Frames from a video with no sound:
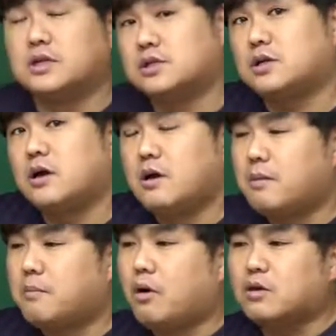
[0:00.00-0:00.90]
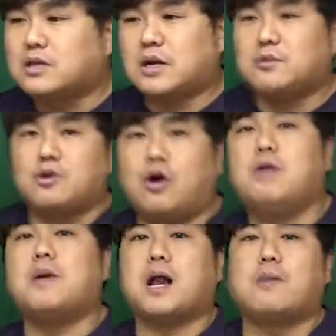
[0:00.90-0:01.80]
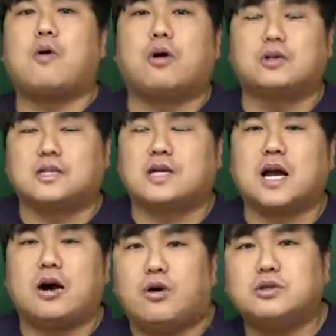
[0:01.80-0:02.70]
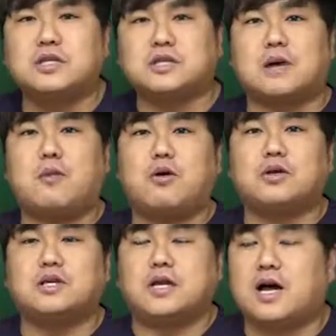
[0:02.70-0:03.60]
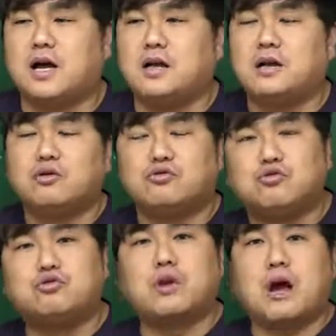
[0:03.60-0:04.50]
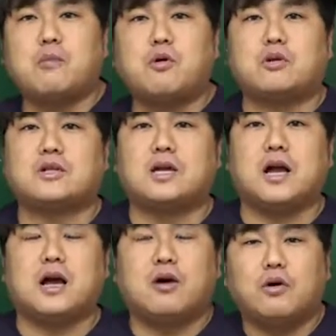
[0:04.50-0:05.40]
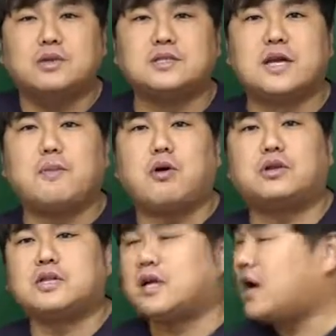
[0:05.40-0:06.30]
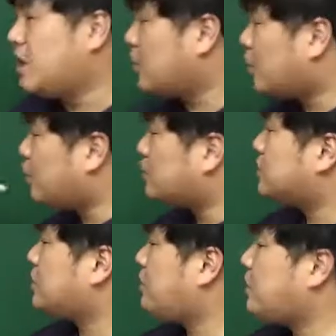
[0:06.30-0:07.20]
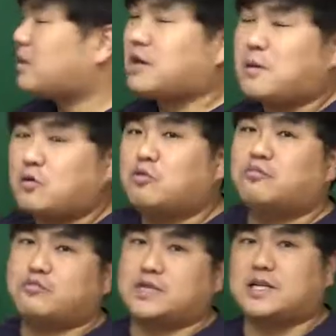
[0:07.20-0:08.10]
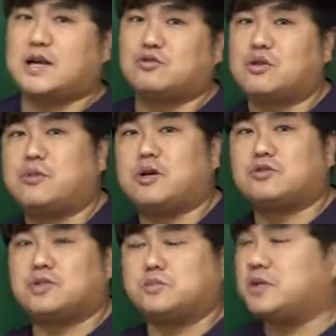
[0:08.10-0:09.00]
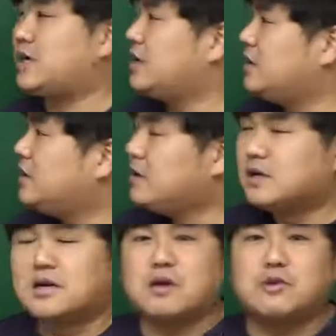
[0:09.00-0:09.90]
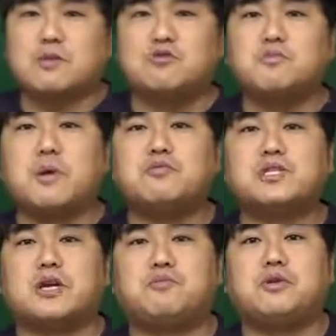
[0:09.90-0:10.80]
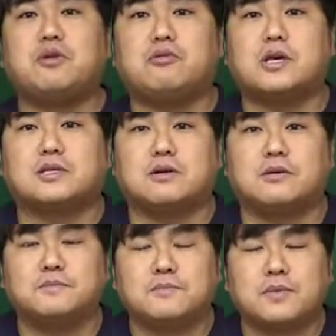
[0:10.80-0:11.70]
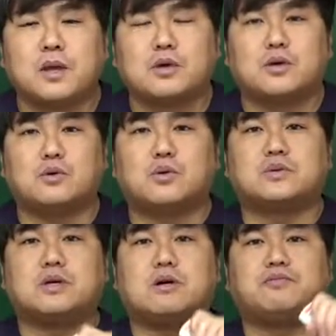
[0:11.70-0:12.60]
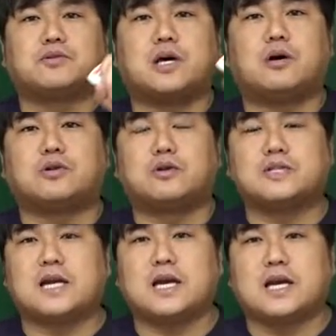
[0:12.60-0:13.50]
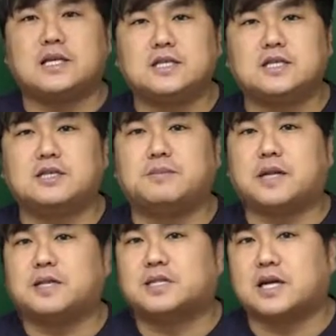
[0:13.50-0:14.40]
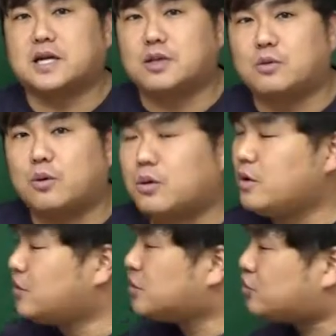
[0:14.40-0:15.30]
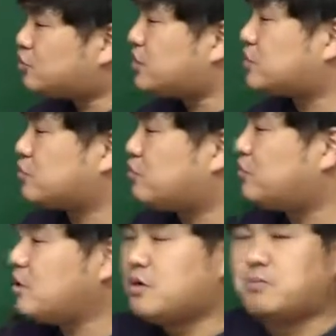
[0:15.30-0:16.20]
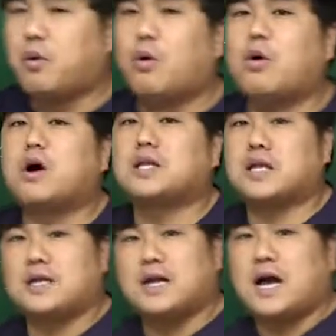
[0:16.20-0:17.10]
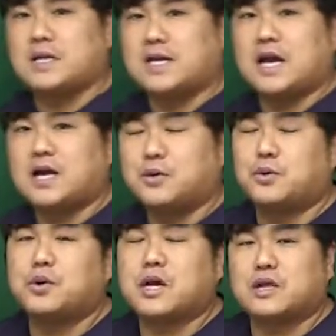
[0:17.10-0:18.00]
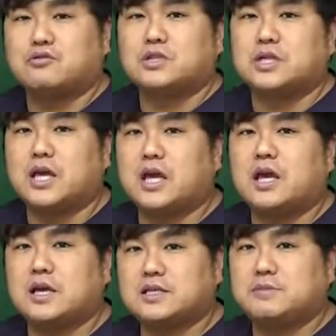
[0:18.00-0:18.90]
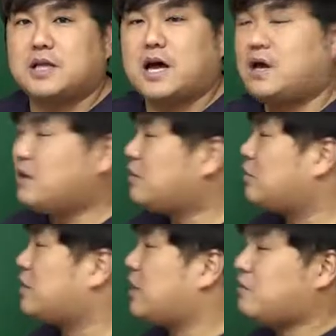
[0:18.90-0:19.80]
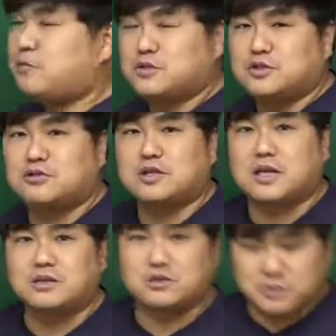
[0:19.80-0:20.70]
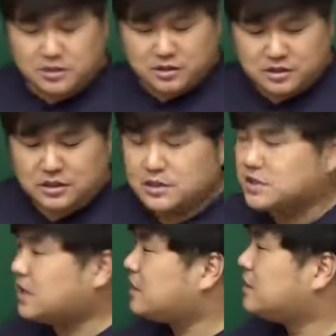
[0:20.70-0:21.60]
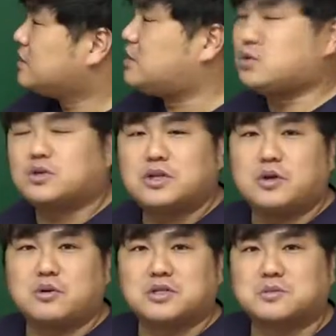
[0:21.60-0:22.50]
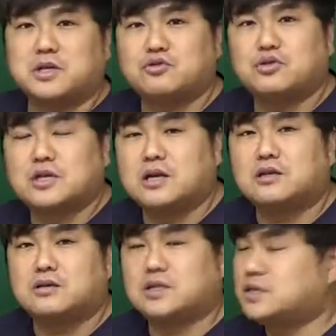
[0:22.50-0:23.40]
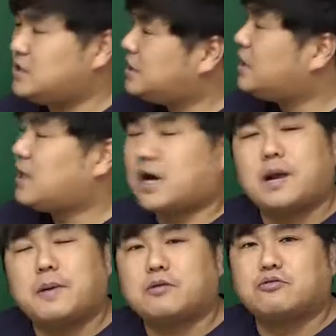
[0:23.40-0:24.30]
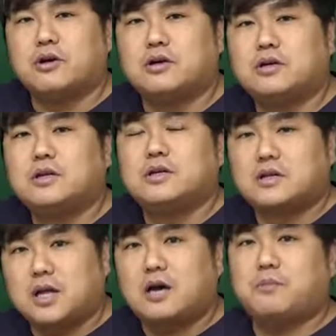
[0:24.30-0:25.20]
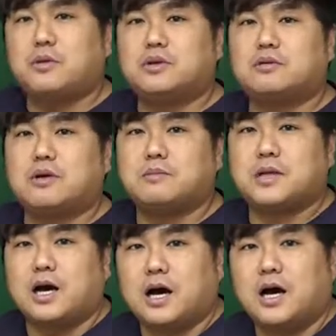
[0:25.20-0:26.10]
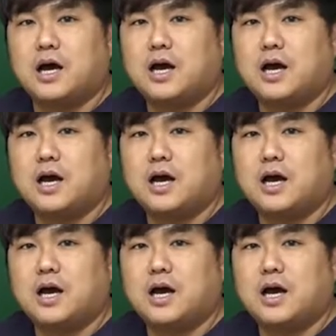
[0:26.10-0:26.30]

그죠? 먹었다면 얼마나 먹었는가, 어디서 먹었는가, 누구랑 먹었는가, 언제 먹었는가 이런 것들을 설명하는 게 바로 부사다라고 설명할 수 있습니다. 그러니까 우리가 문법 문제를 풀기 위해서 형용사와 부사가 어떤 차이가 있는지는 반드시 알아야 되고 그 중에서도 보호가 되는가 아닌가 요거를 알아두시는 게 핵심이다. 이렇게 보실 수 있다는 점이죠. 자, 기초적인 내용이었습니다. 수식하는 형제들 알아봤고요. 그 다음 포인트로 갑니다.